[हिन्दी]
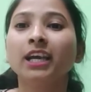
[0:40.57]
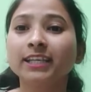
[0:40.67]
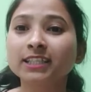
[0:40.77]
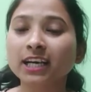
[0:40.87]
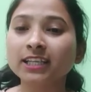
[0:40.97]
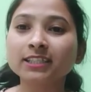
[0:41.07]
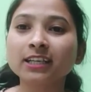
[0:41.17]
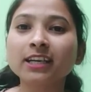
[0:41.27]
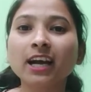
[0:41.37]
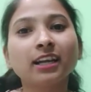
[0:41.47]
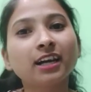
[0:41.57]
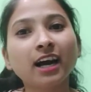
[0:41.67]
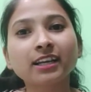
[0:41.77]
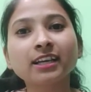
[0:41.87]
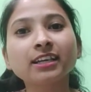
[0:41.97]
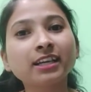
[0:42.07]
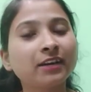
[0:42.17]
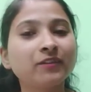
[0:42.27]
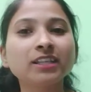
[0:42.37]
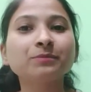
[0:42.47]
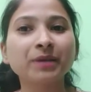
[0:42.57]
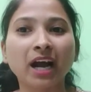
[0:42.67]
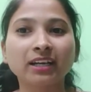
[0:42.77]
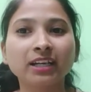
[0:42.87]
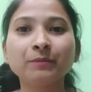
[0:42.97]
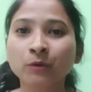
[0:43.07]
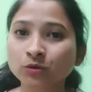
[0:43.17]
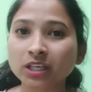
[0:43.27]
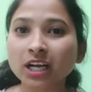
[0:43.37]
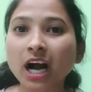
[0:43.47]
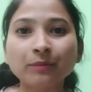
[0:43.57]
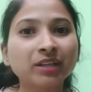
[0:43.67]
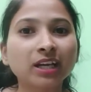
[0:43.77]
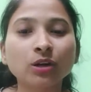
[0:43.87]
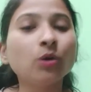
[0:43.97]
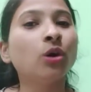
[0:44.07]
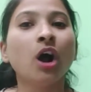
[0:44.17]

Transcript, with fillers: इसका रीज़न क्या लगा रहे हैं कि के वी म्यूज़िक का आप देख लो